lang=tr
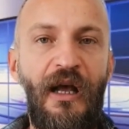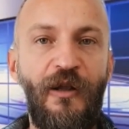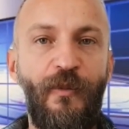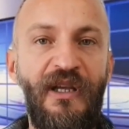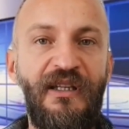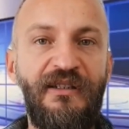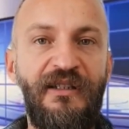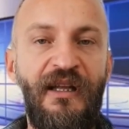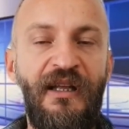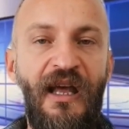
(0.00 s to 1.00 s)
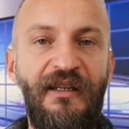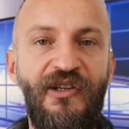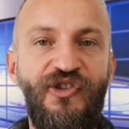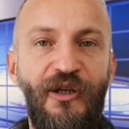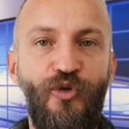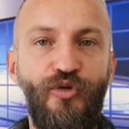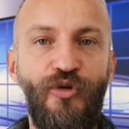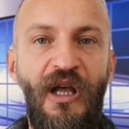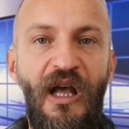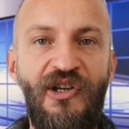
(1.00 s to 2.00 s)
Almanya'da da her geçen
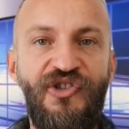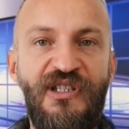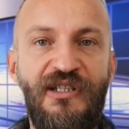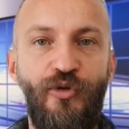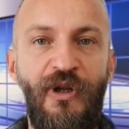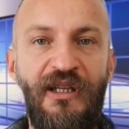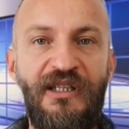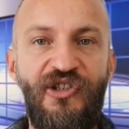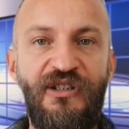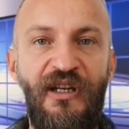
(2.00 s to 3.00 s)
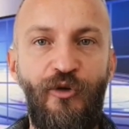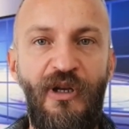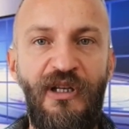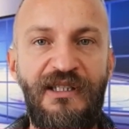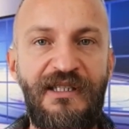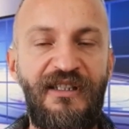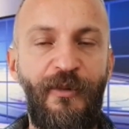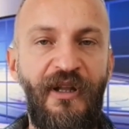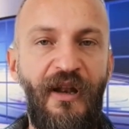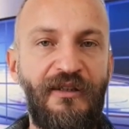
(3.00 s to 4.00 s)
gün aşısız olan kişilere yönelik
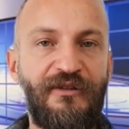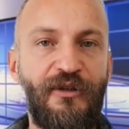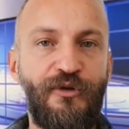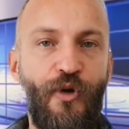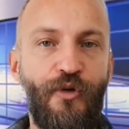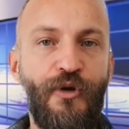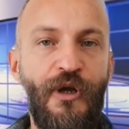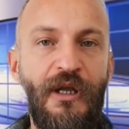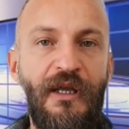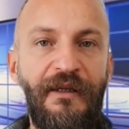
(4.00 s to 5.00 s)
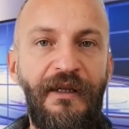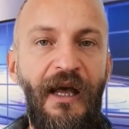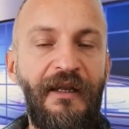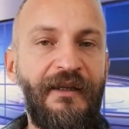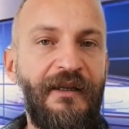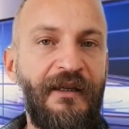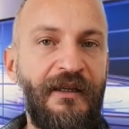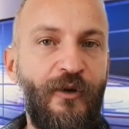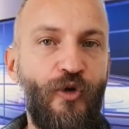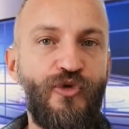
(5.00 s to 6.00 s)
kısıtlamalar artırılıyor. Yani
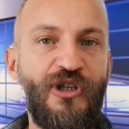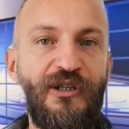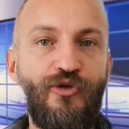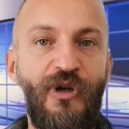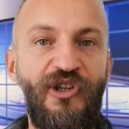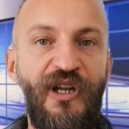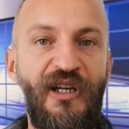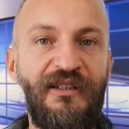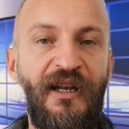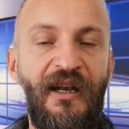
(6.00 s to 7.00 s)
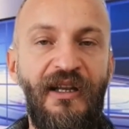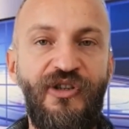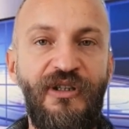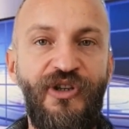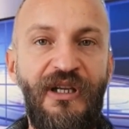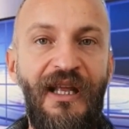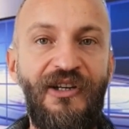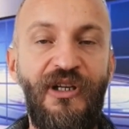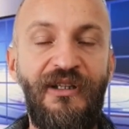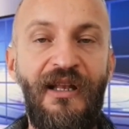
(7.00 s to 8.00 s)
e, önümüzdeki süreçlerde neler yaşanacak
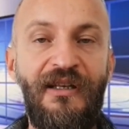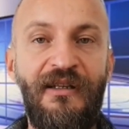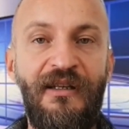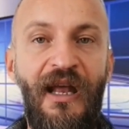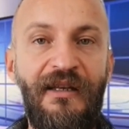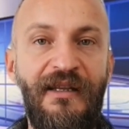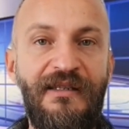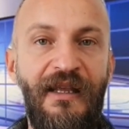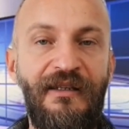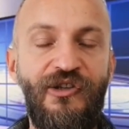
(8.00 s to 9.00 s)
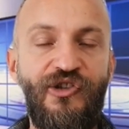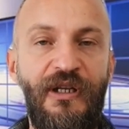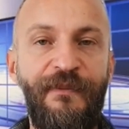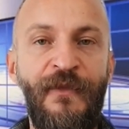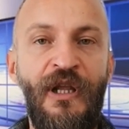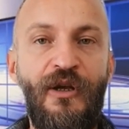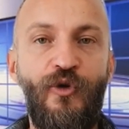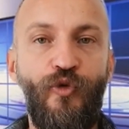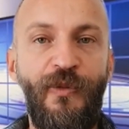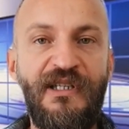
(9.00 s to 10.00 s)
gerçekten e, herkes endişeli.
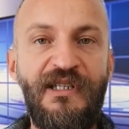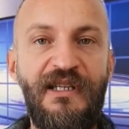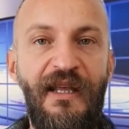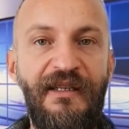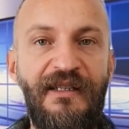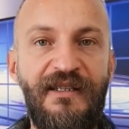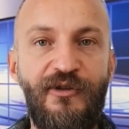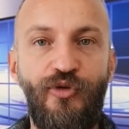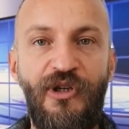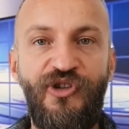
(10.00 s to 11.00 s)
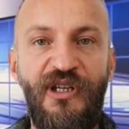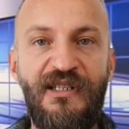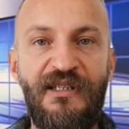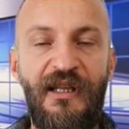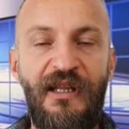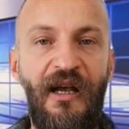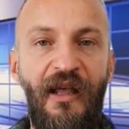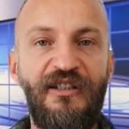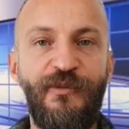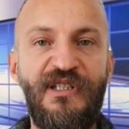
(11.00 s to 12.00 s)
Umarız en kısa süre içerisinde
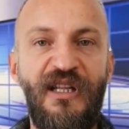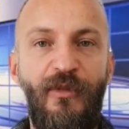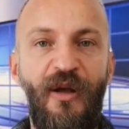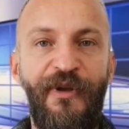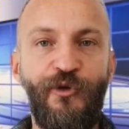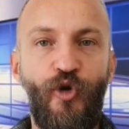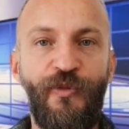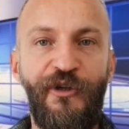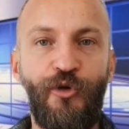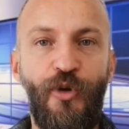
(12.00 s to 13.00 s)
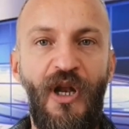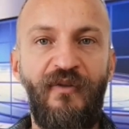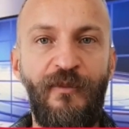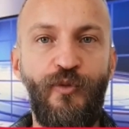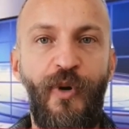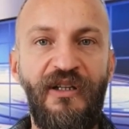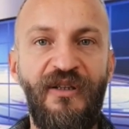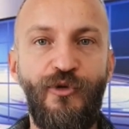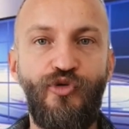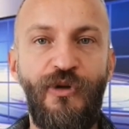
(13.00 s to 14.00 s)
hayatımız tamamen normale döner ve bu
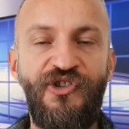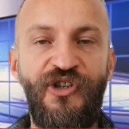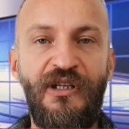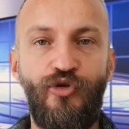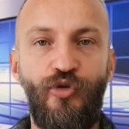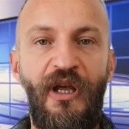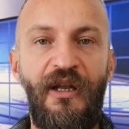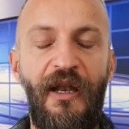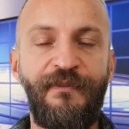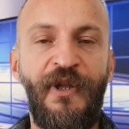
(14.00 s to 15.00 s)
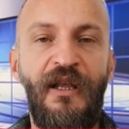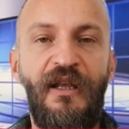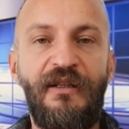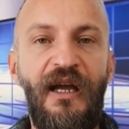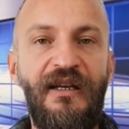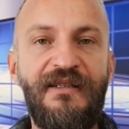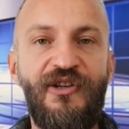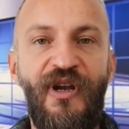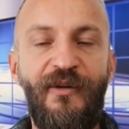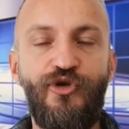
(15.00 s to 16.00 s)
pandemi süreci sona erer. Değerli
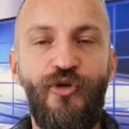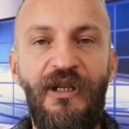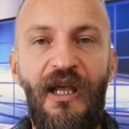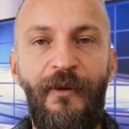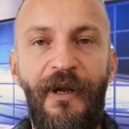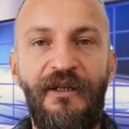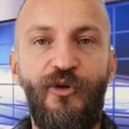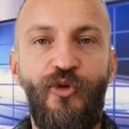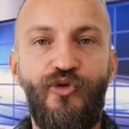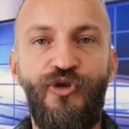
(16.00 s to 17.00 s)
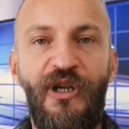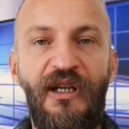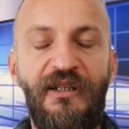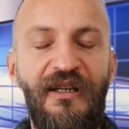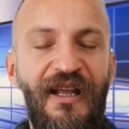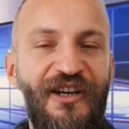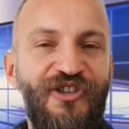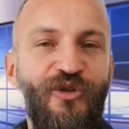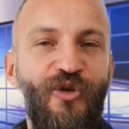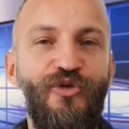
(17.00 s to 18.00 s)
izleyiciler bir sonraki haberde görüşünceye kadar her
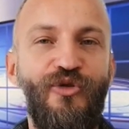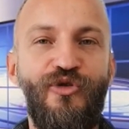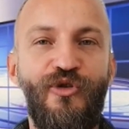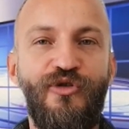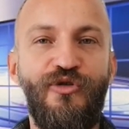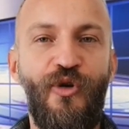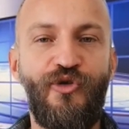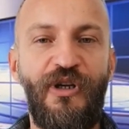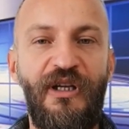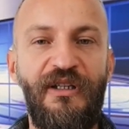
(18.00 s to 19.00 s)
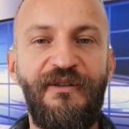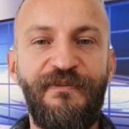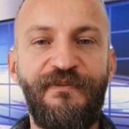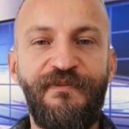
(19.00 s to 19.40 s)
şey gönlünüzce olsun. Hoşçakalın.